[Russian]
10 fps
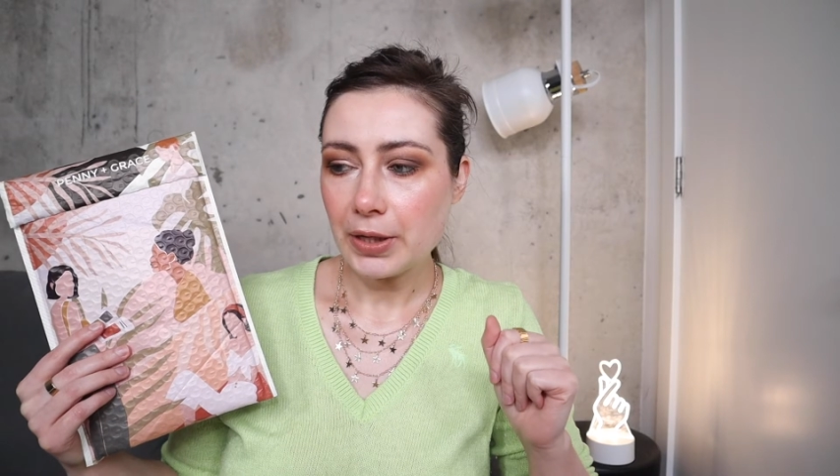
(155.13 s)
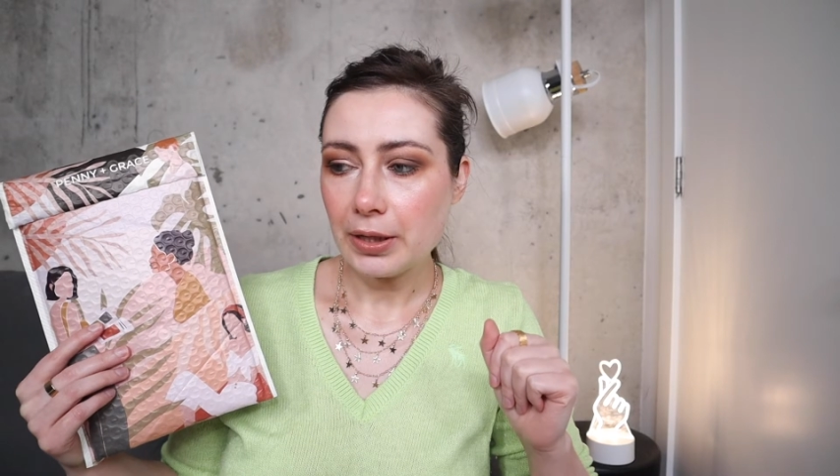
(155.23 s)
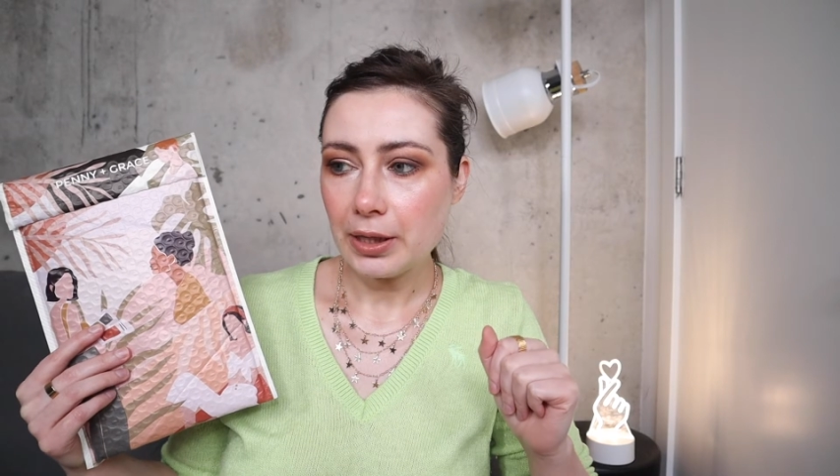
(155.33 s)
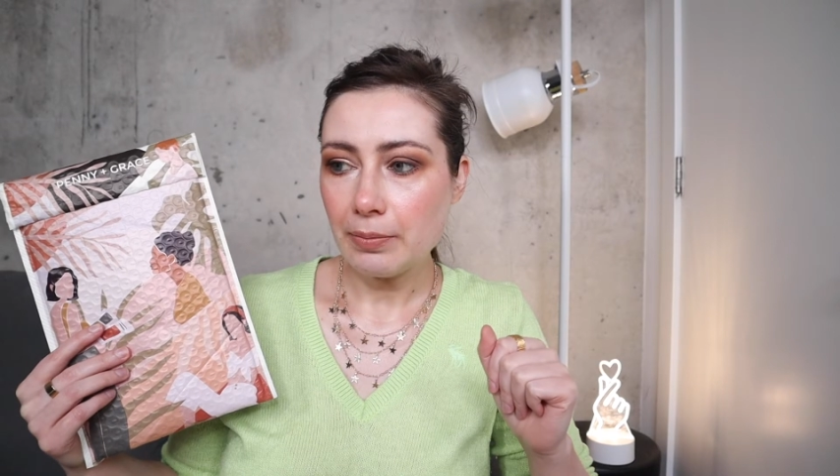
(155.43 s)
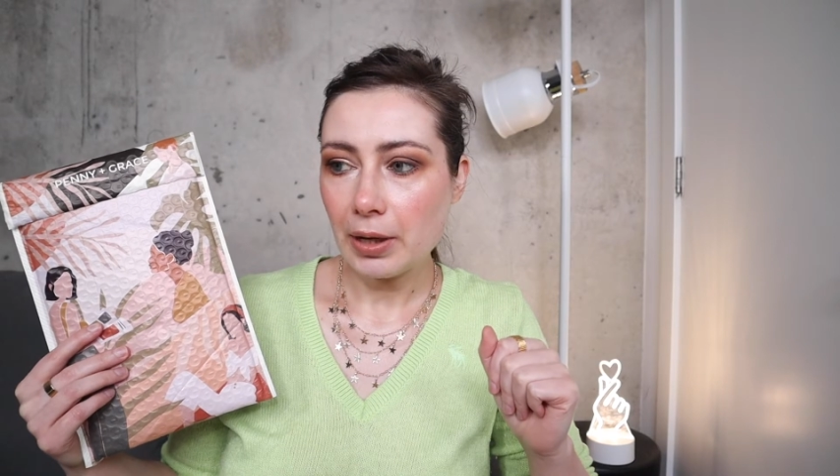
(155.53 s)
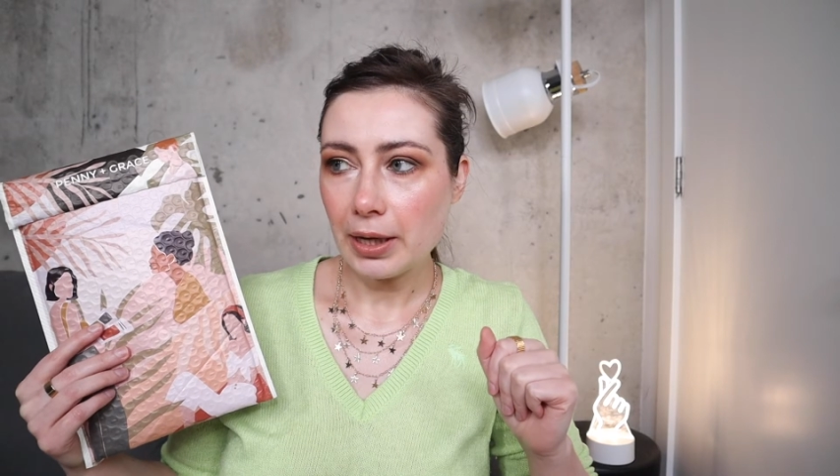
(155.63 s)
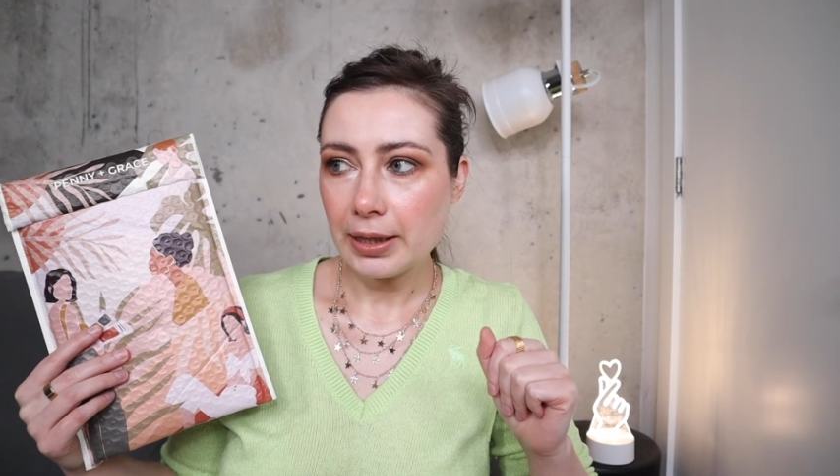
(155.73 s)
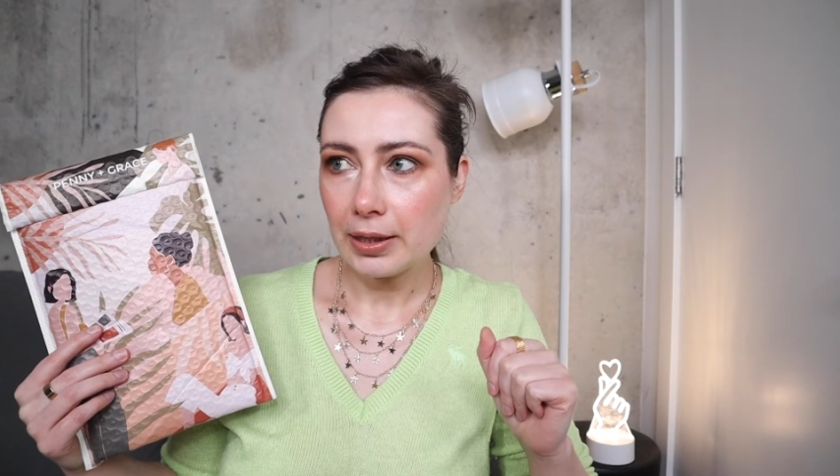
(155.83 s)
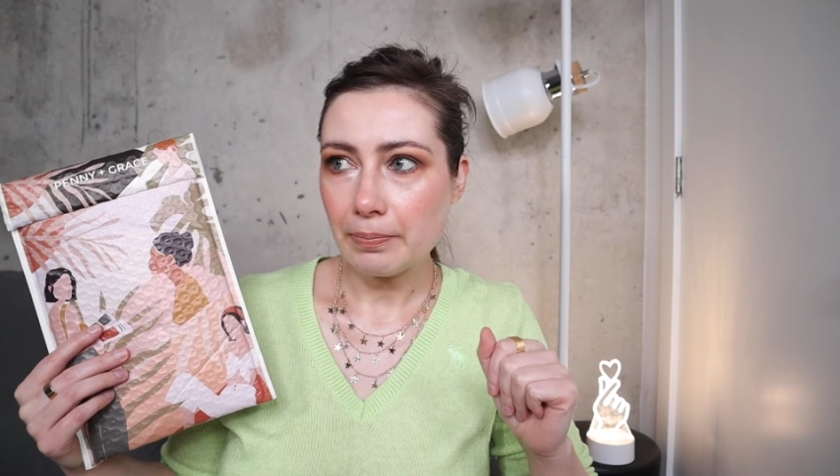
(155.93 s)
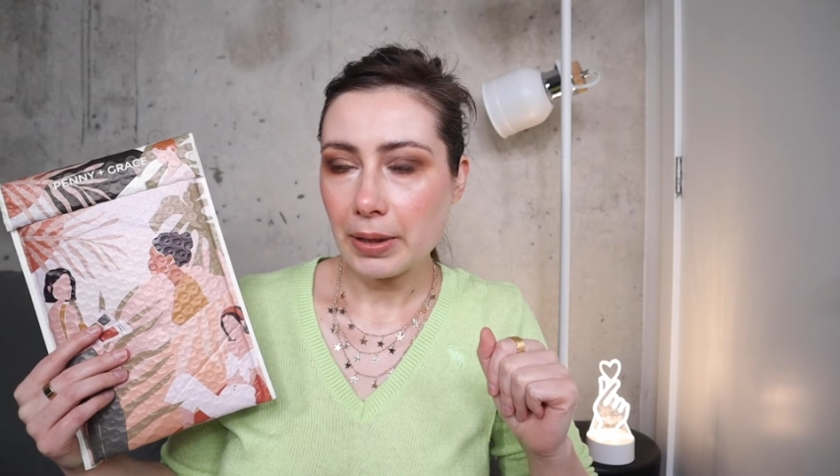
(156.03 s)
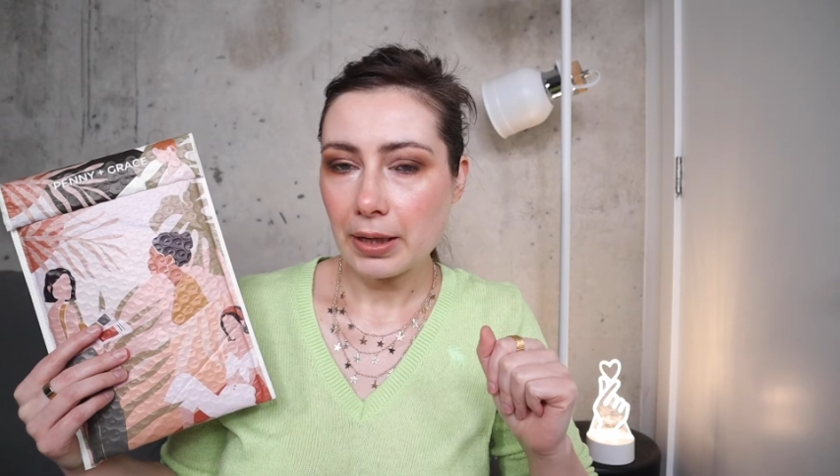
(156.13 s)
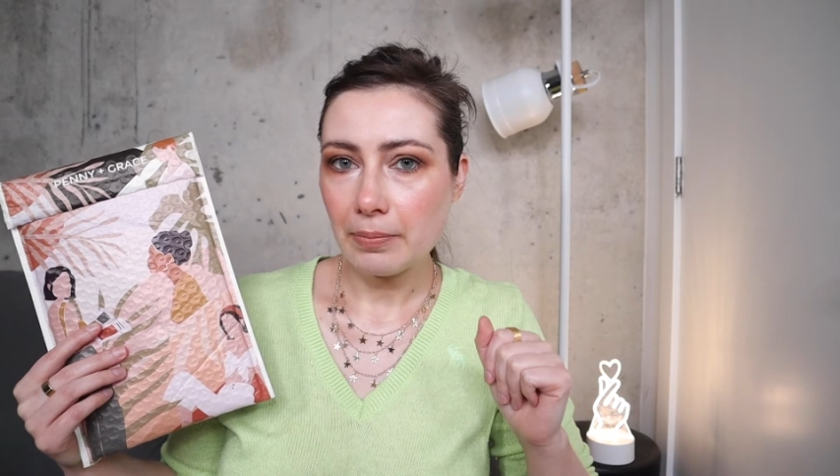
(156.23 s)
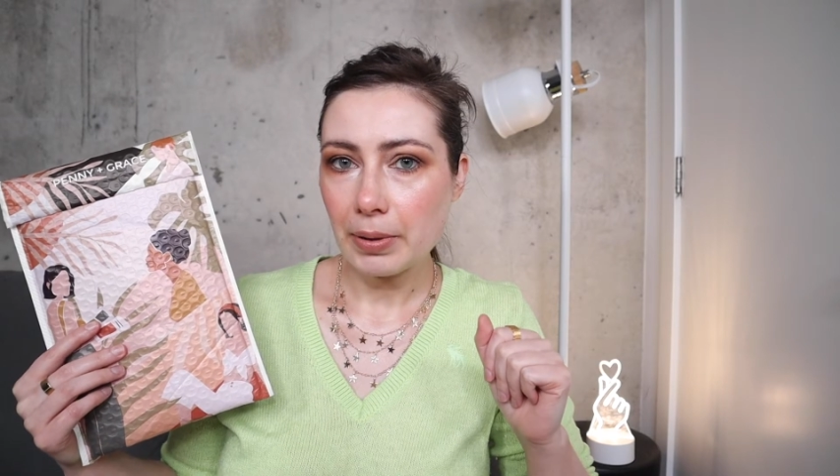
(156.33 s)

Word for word: либо это по